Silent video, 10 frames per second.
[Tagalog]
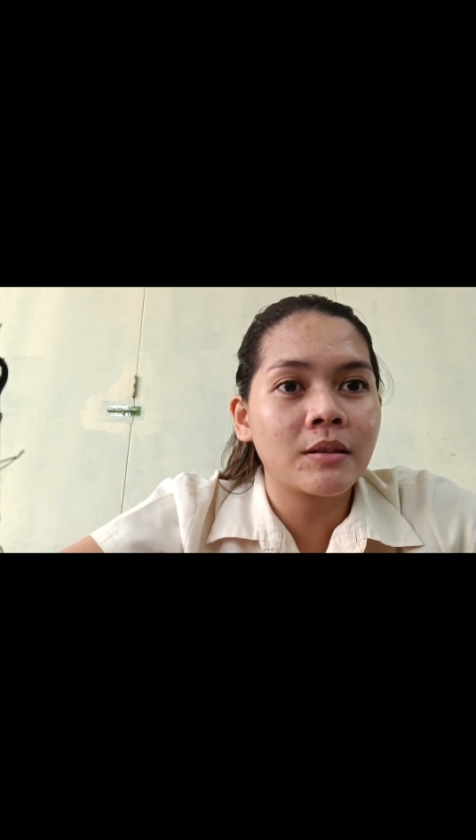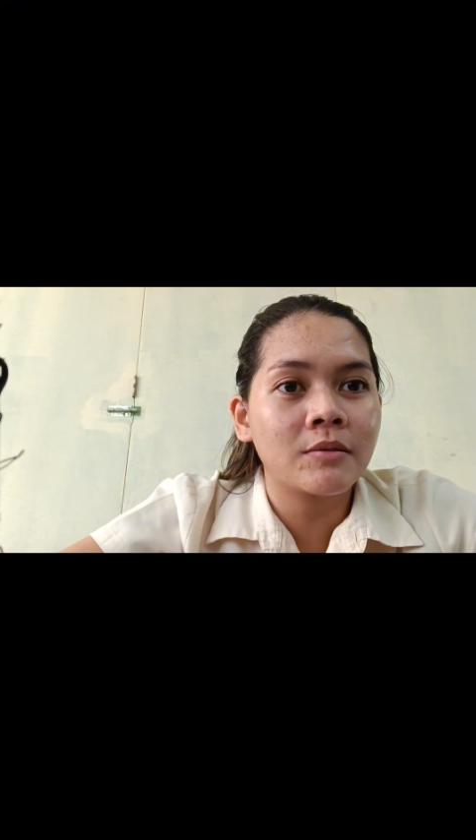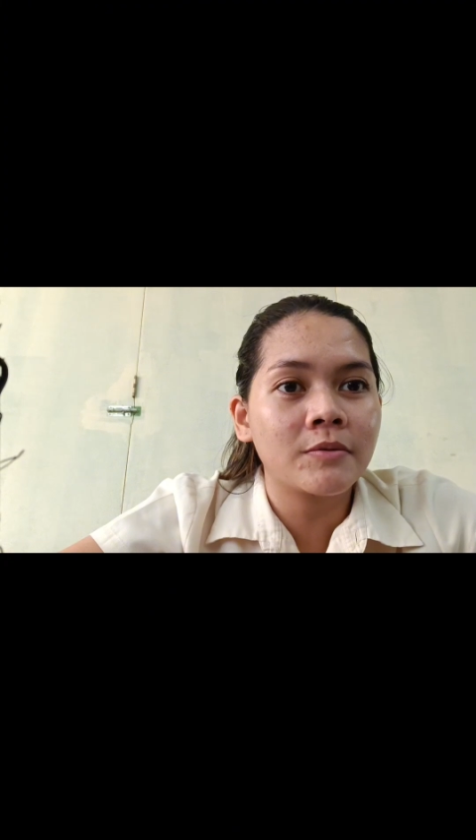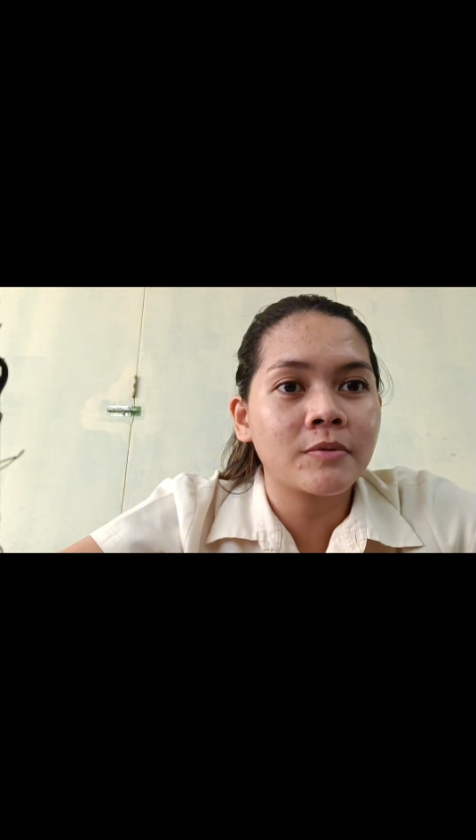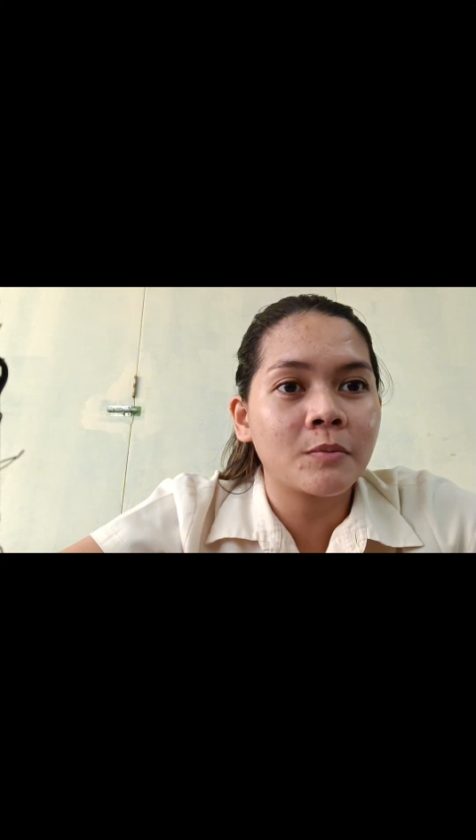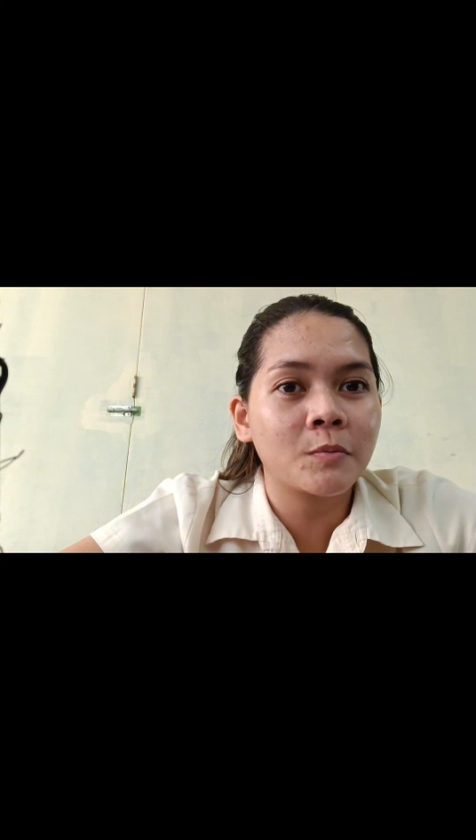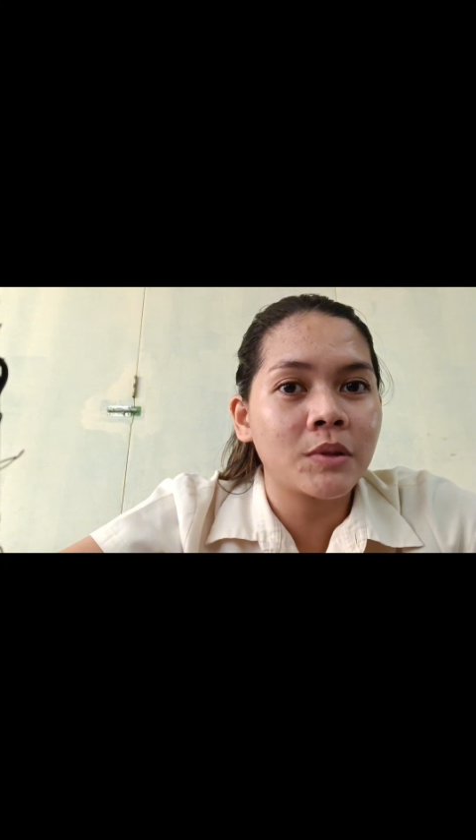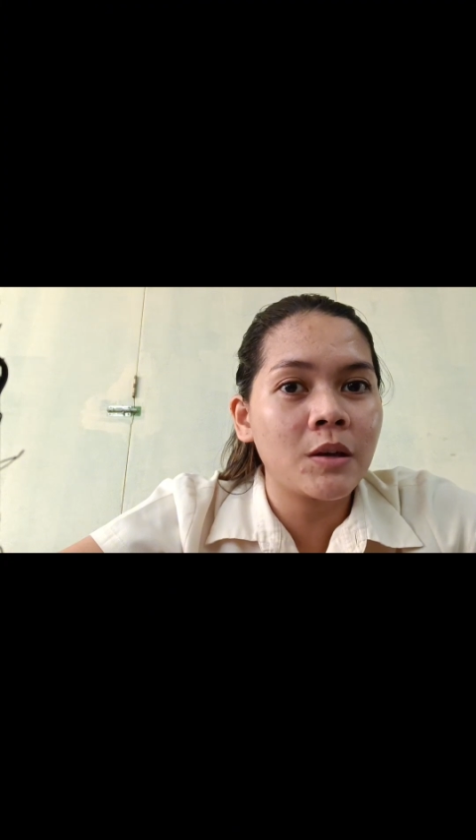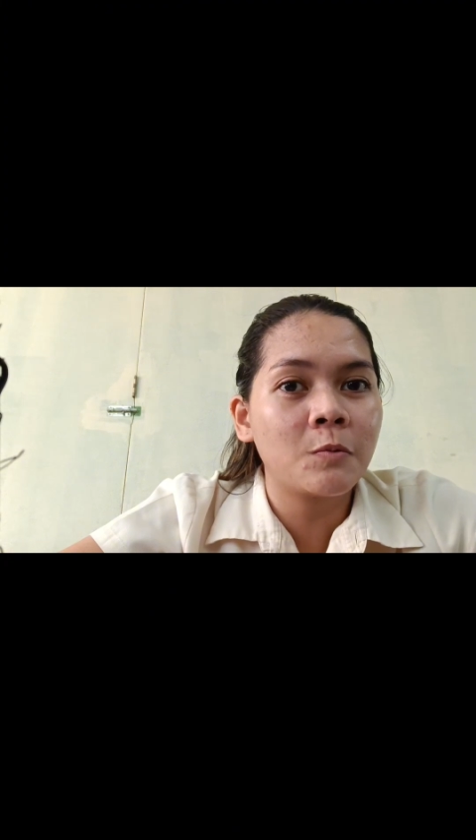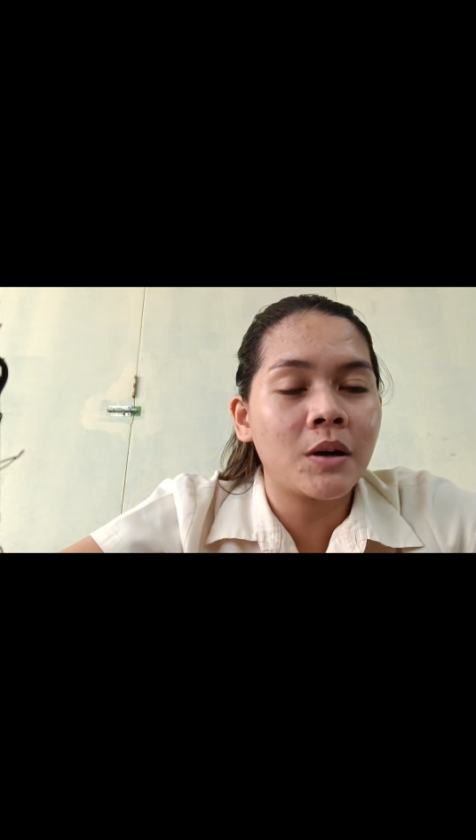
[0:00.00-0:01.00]
ginawa from
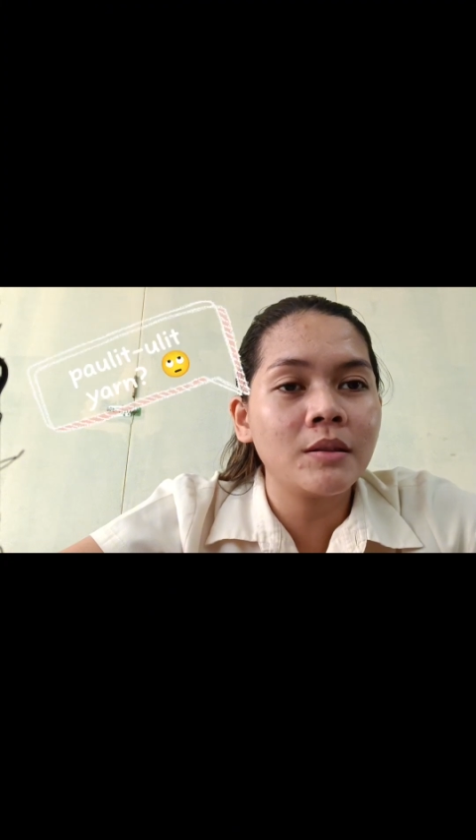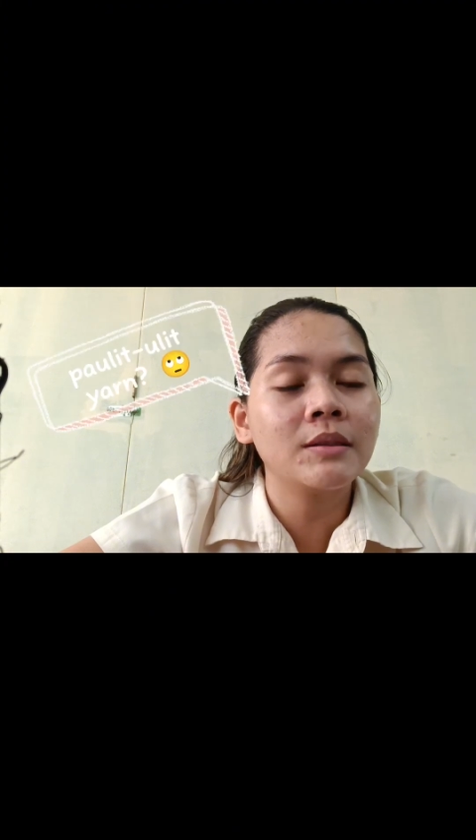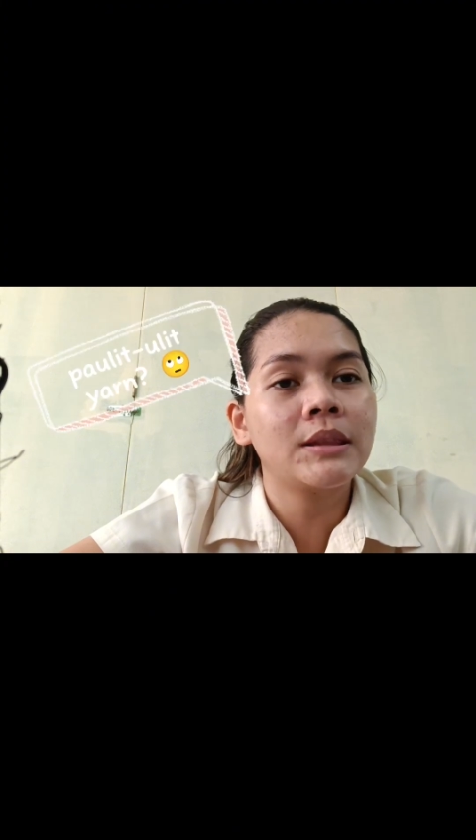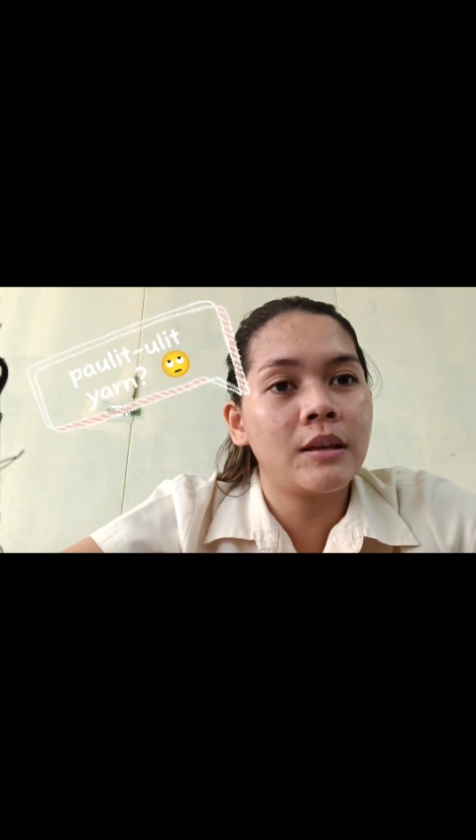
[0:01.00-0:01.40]
day 1,